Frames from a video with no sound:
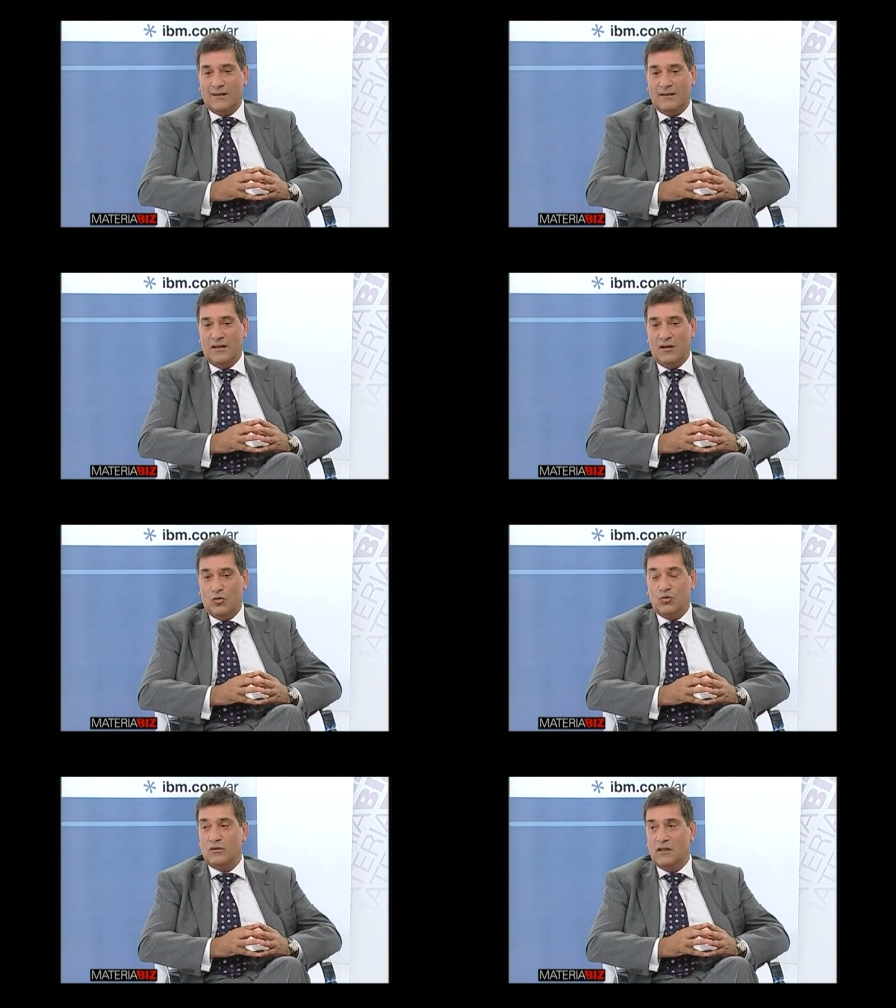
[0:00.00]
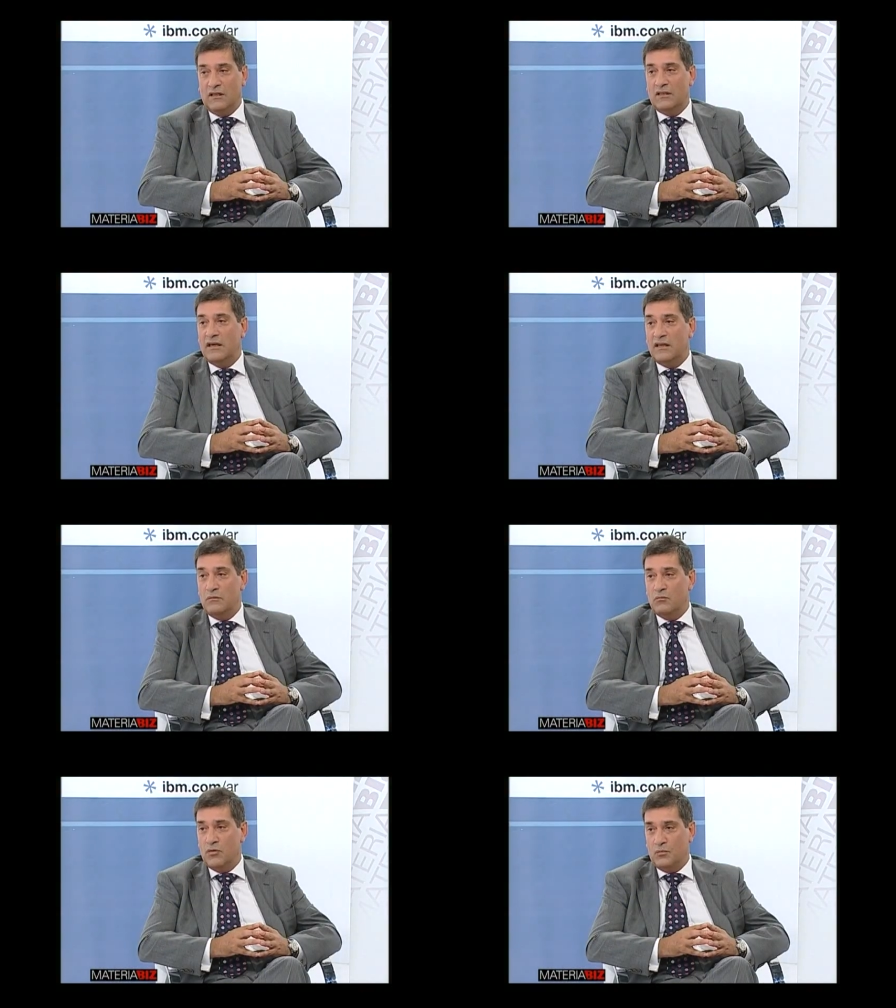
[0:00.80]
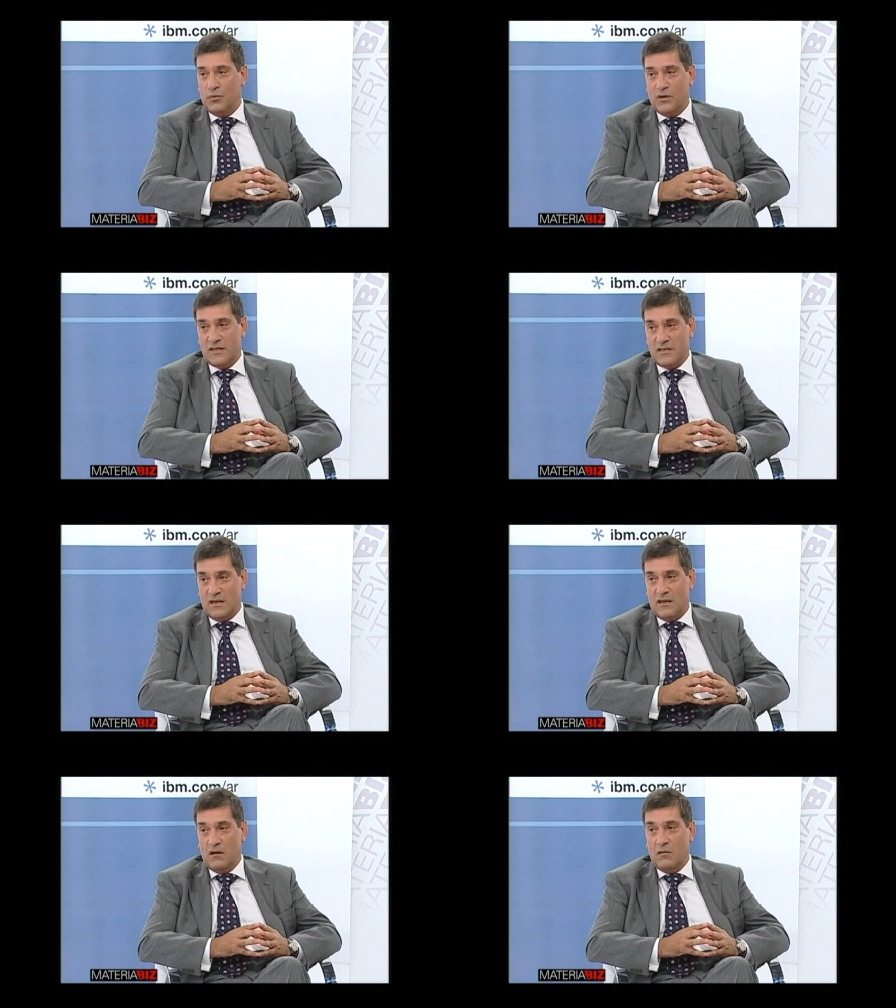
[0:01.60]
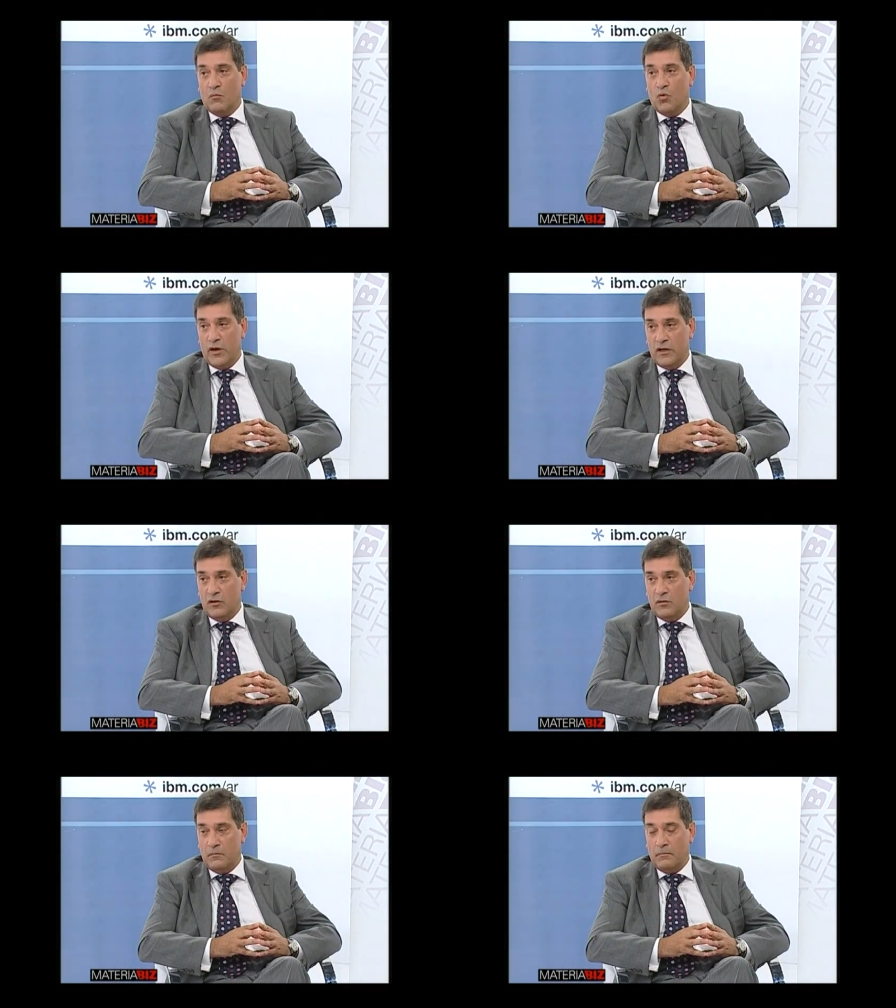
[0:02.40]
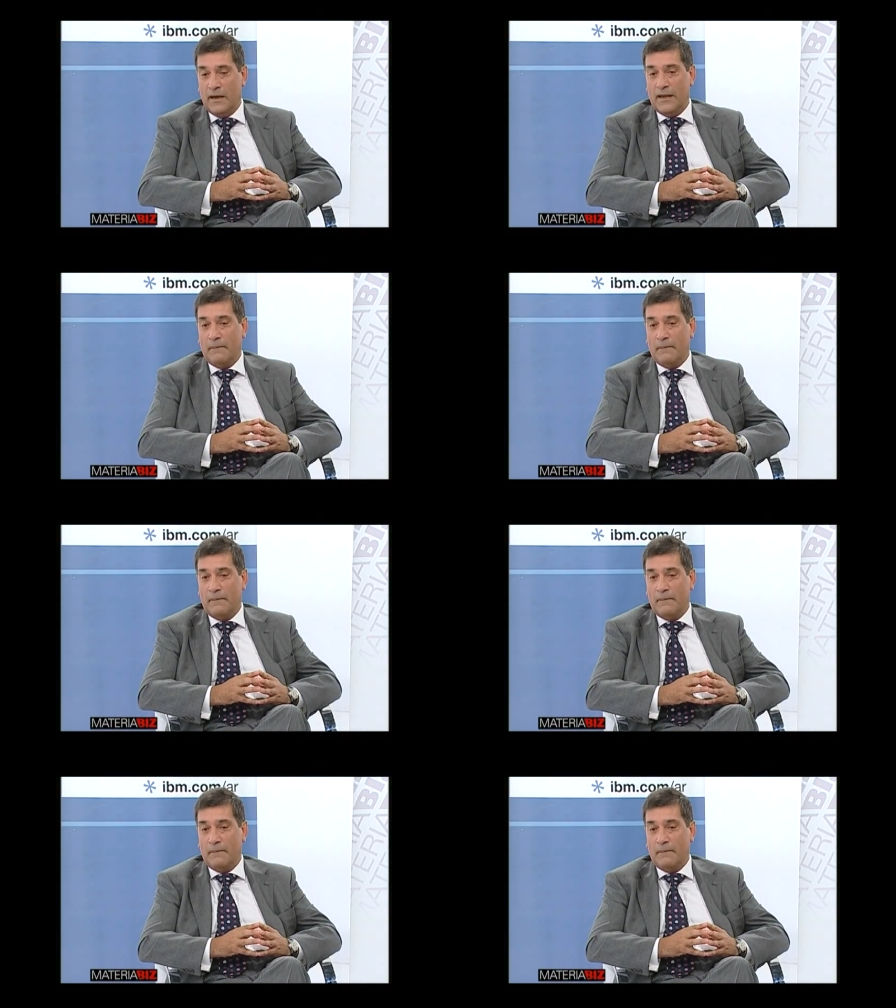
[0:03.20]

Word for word: del utilitarismo puede ser bueno para